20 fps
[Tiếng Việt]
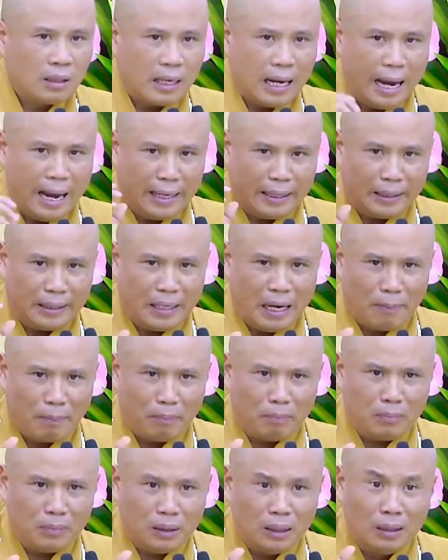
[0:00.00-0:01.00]
càng
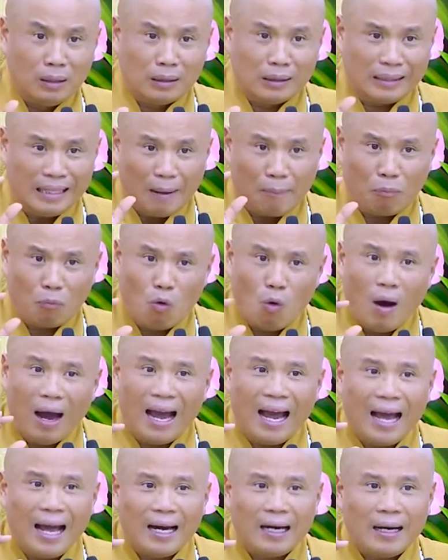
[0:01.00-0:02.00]
chậm, đừng chậm
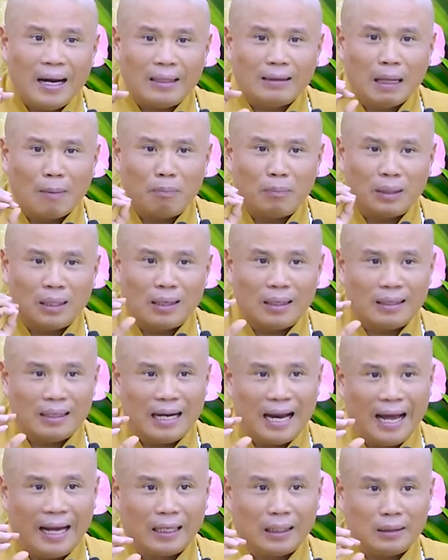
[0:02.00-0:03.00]
quá để tâm rời
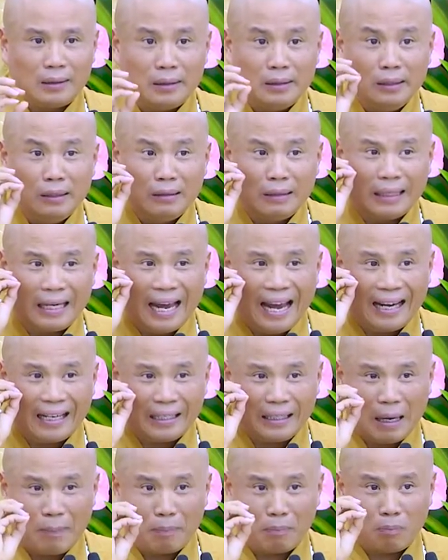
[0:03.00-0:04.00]
rạc, nhưng
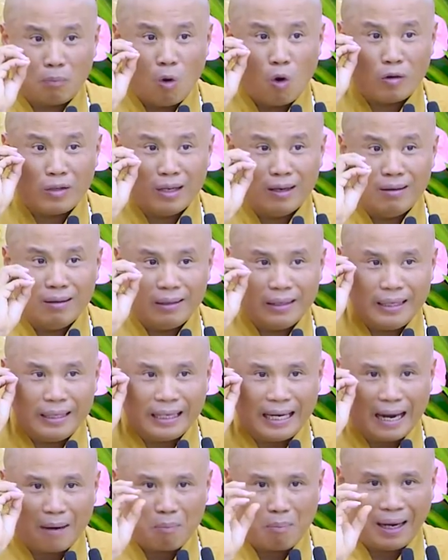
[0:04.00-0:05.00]
càng chậm bộ nhớ ghi
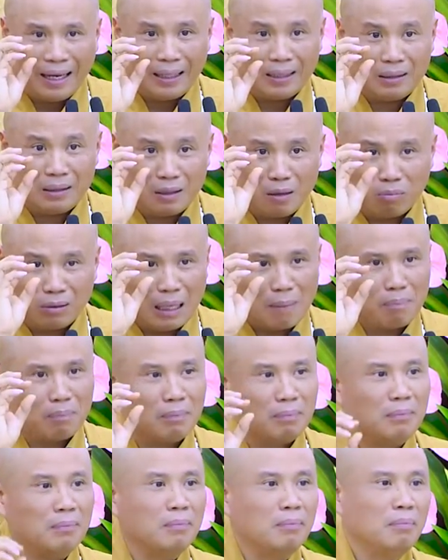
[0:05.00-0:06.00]
càng mạnh trong tâm.
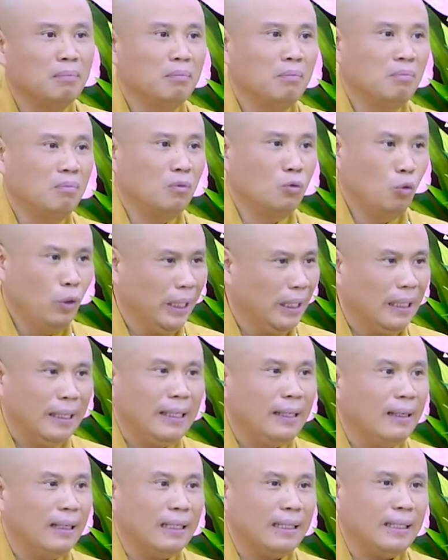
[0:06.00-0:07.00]
Nguyên
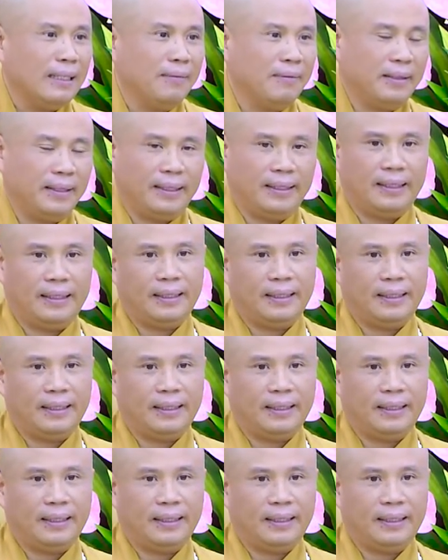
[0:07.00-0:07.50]
lý nó là như vậy.